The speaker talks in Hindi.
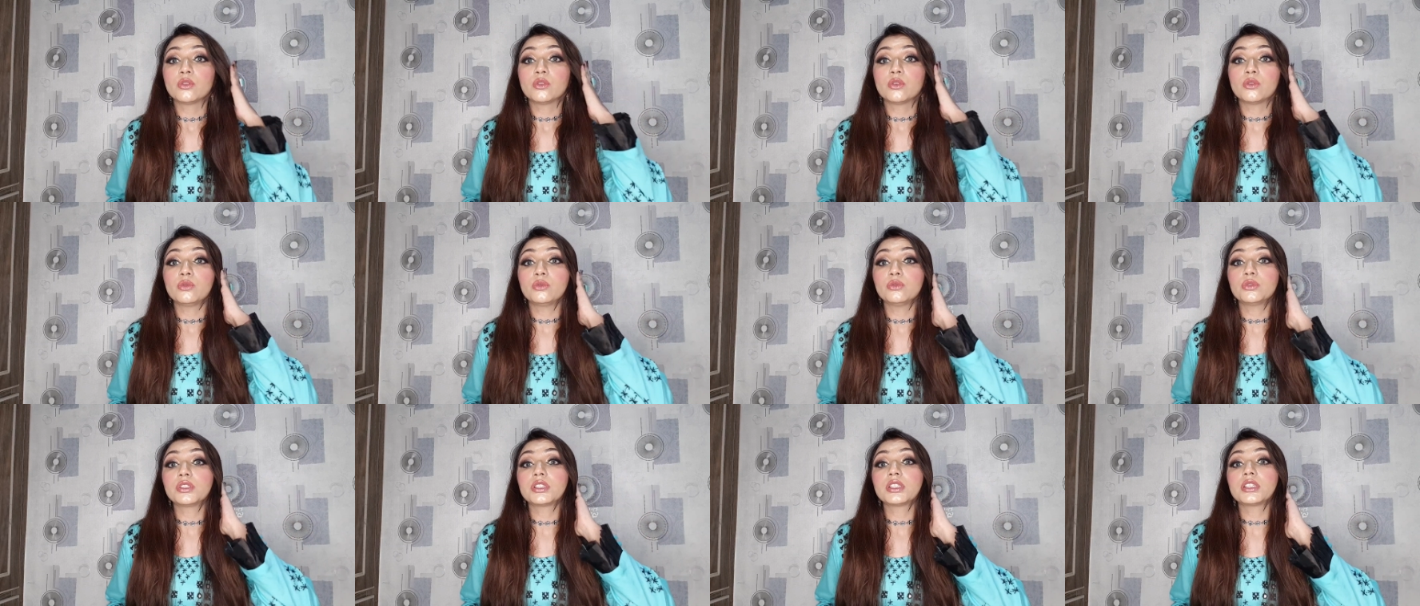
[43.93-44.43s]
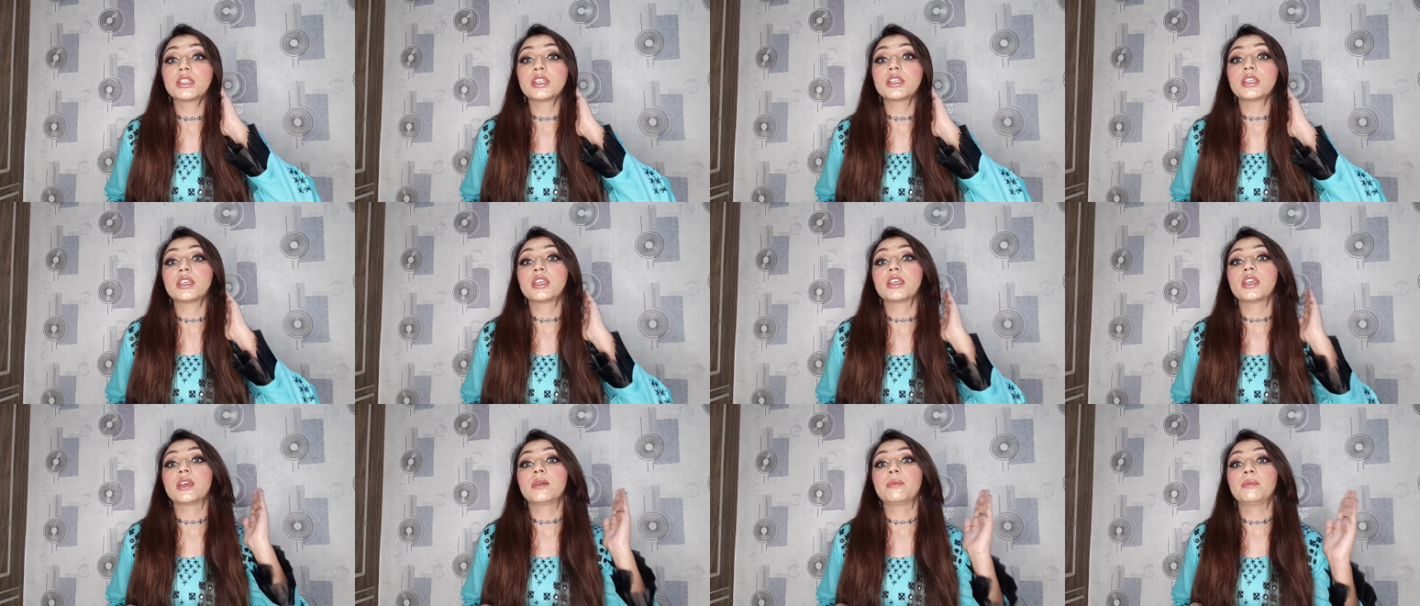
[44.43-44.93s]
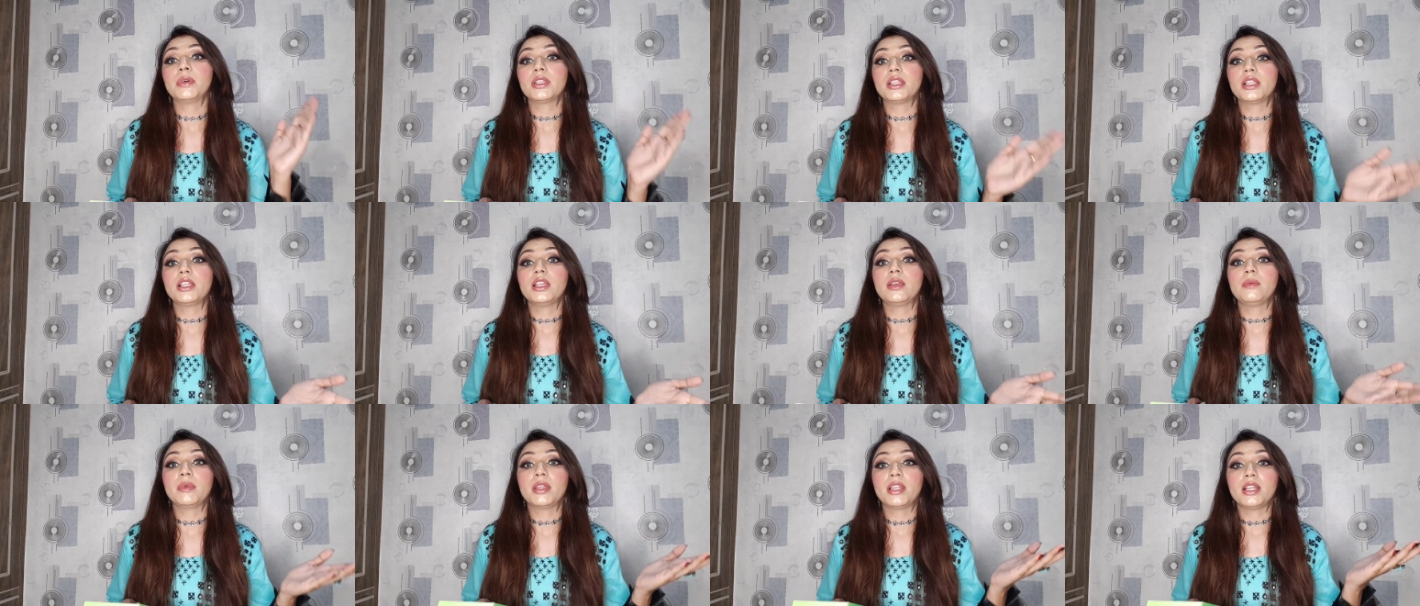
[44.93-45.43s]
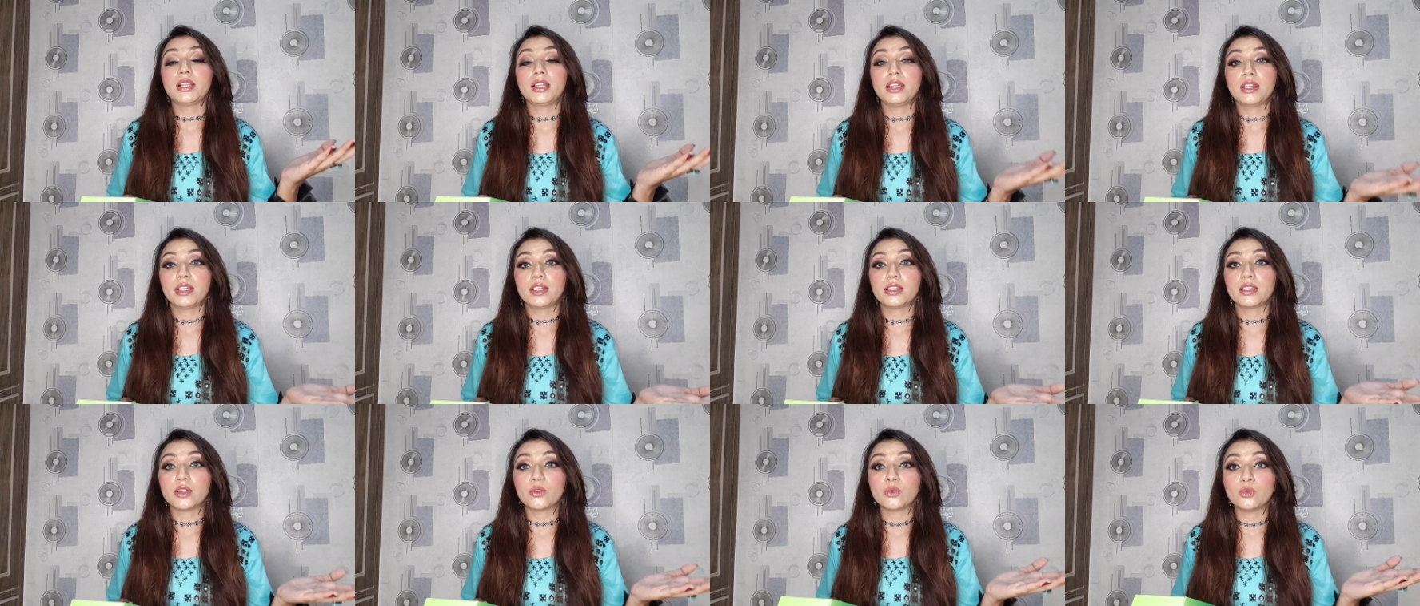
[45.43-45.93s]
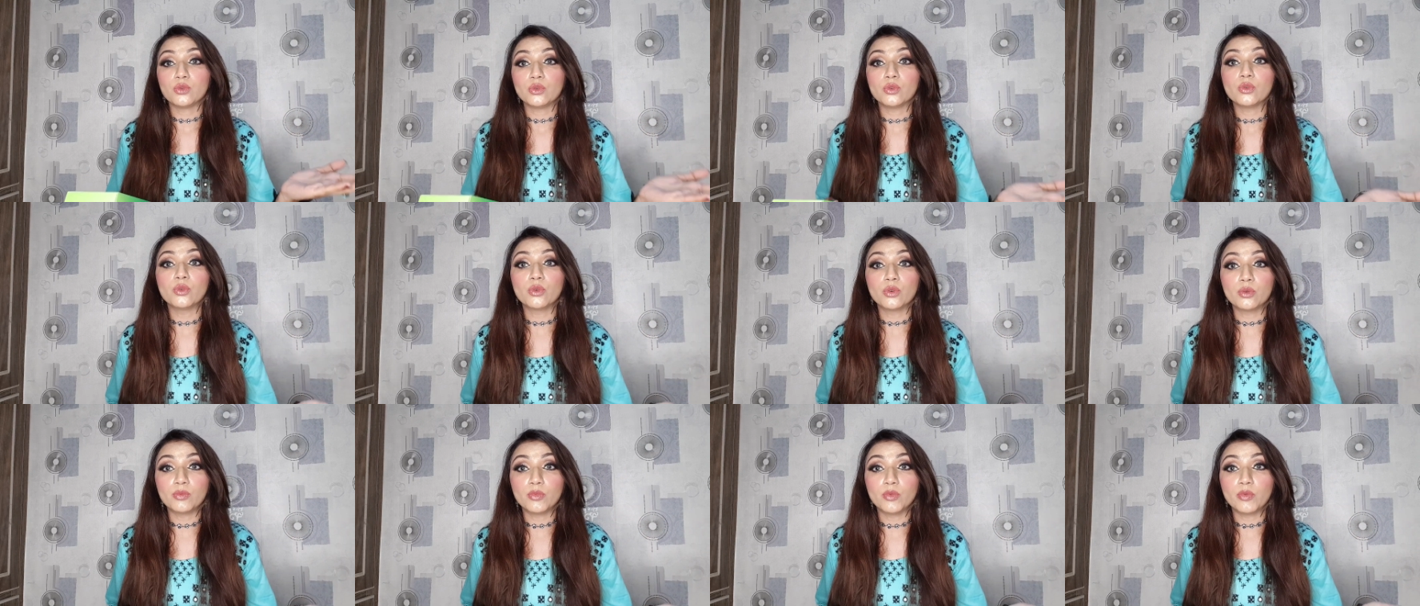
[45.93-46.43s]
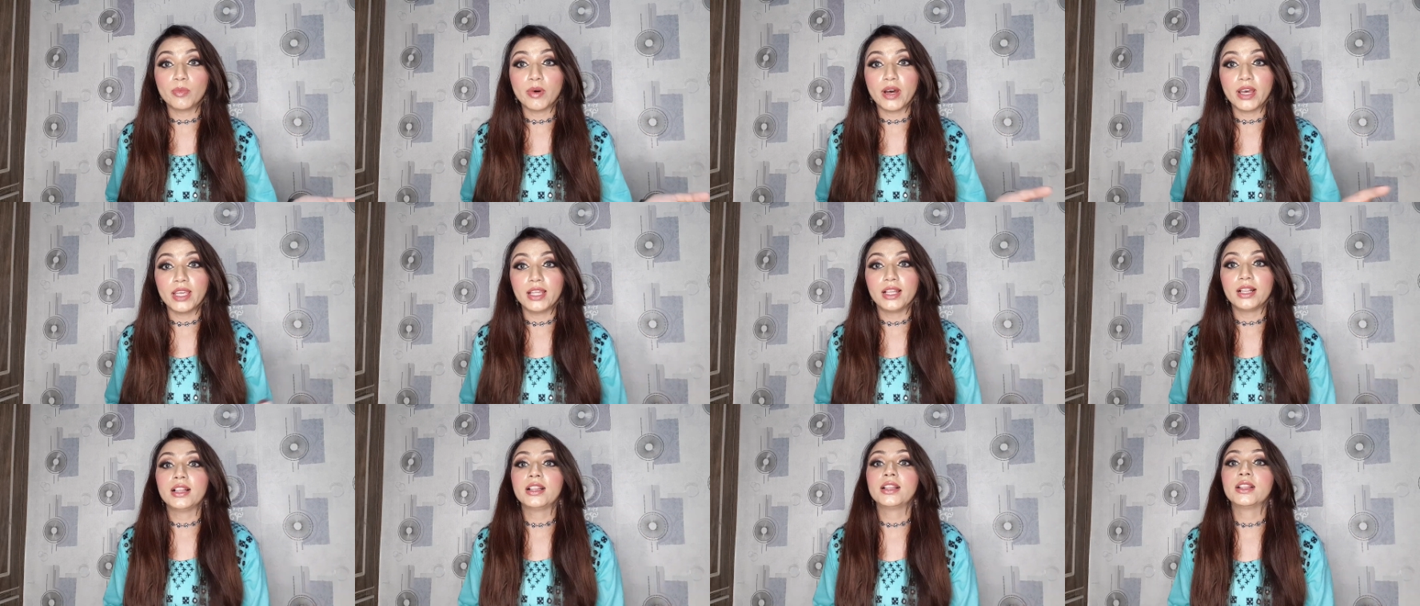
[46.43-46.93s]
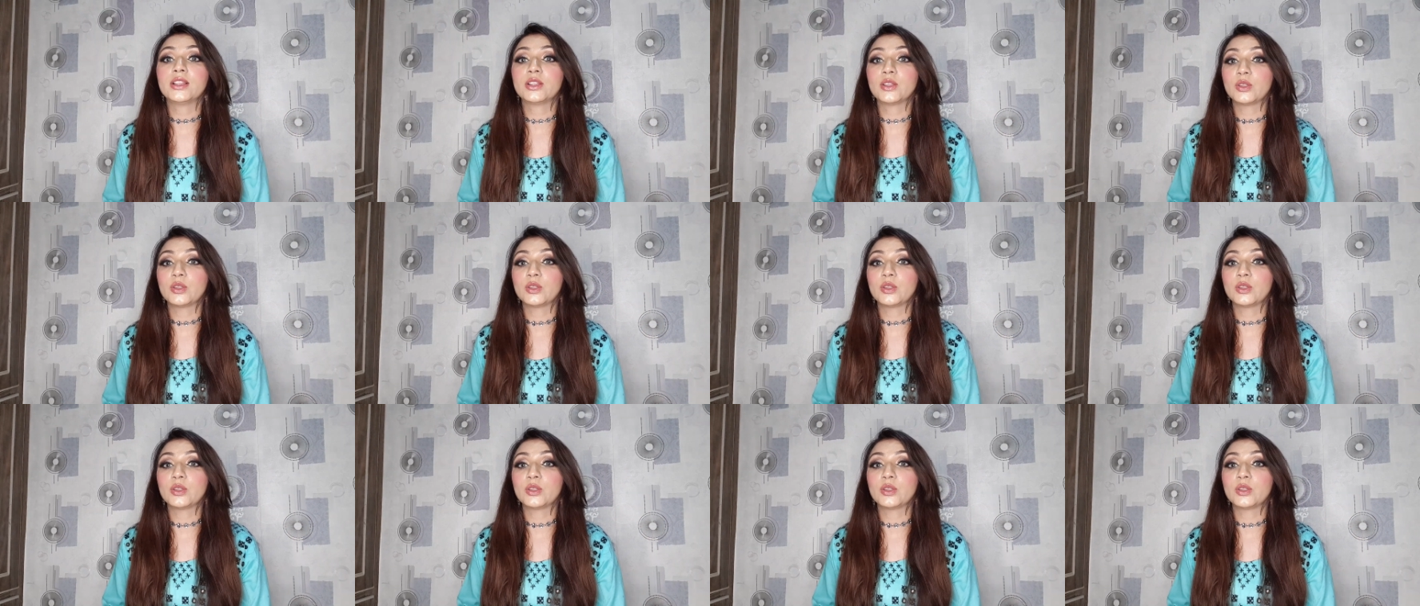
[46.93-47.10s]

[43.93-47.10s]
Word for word: तो उसके बदले मैंने लेना था कोई और मोबाइल